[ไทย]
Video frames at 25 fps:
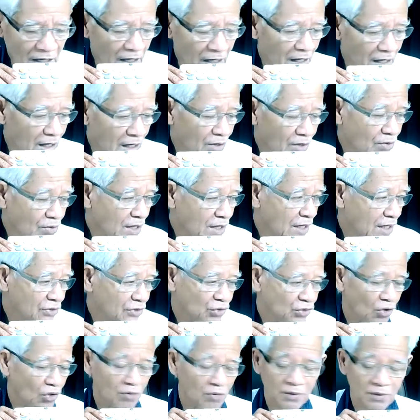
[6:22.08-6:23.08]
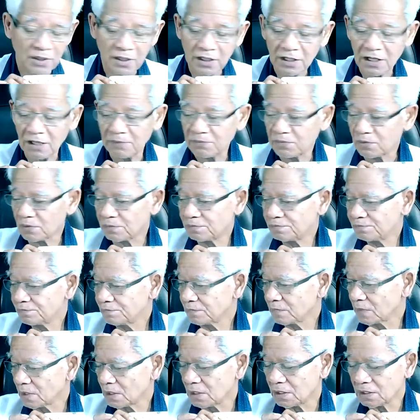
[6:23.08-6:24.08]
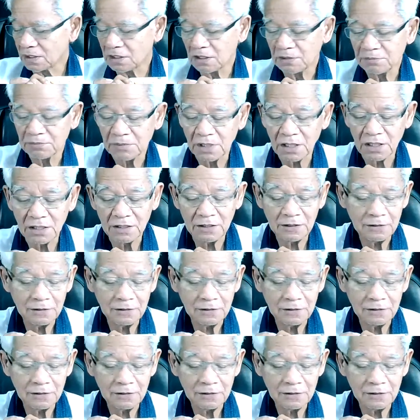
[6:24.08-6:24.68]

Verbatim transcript: เอาละตอบเลยครับผม ดีขึ้นไหม